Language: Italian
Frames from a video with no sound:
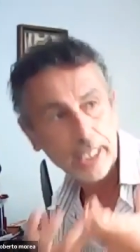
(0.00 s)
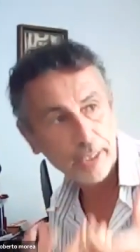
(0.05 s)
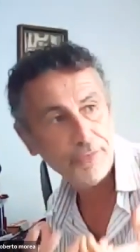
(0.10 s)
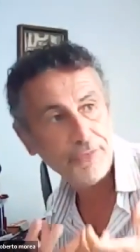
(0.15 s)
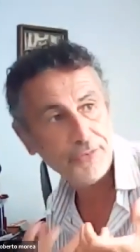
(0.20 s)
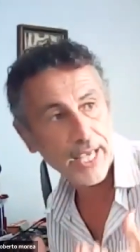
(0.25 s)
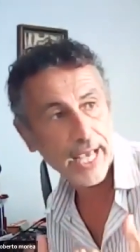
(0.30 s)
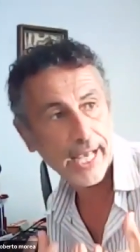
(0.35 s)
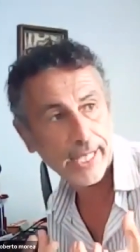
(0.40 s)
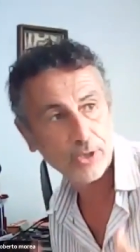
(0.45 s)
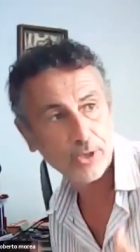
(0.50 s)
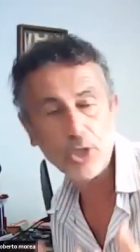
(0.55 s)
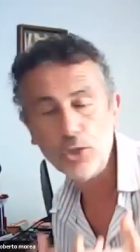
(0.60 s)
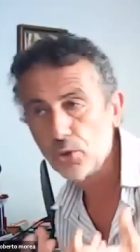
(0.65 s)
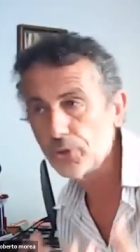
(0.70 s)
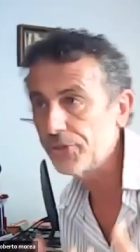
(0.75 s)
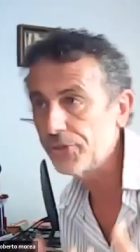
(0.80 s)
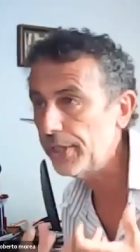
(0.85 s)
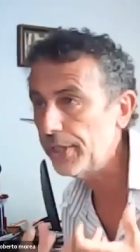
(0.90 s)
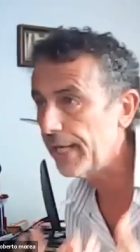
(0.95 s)
il fiato ai
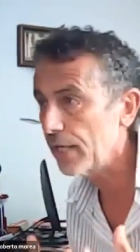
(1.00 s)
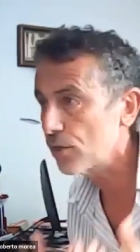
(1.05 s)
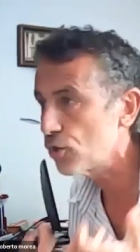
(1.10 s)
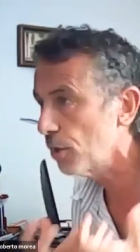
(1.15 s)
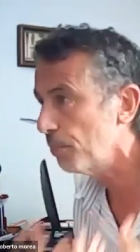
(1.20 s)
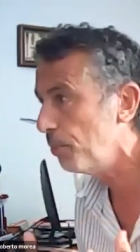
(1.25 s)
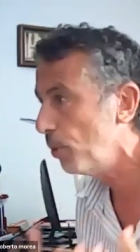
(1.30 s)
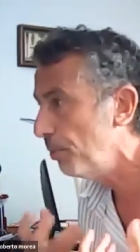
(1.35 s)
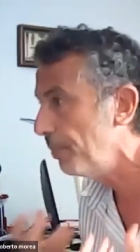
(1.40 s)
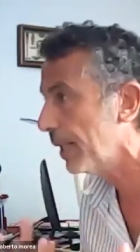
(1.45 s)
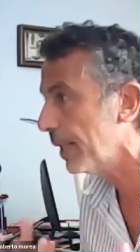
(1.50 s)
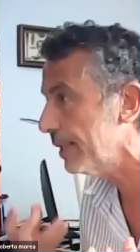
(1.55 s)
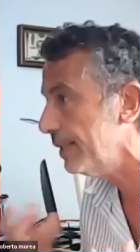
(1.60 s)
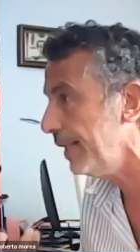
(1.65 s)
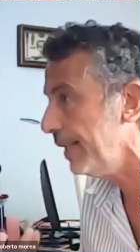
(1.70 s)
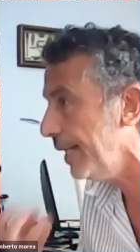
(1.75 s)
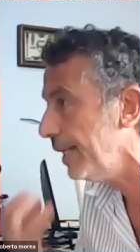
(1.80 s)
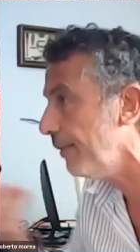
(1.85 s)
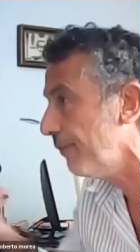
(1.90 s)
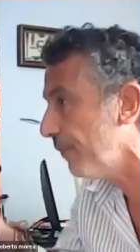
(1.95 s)
nostri
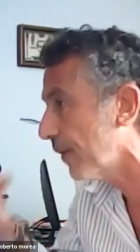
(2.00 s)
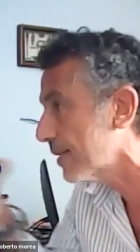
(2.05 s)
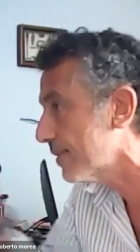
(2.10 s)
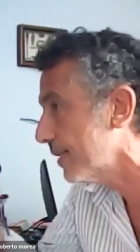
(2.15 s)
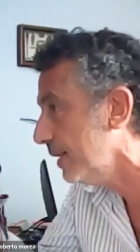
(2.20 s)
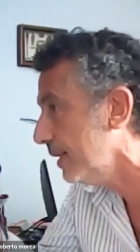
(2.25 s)
cacciabombardieri, far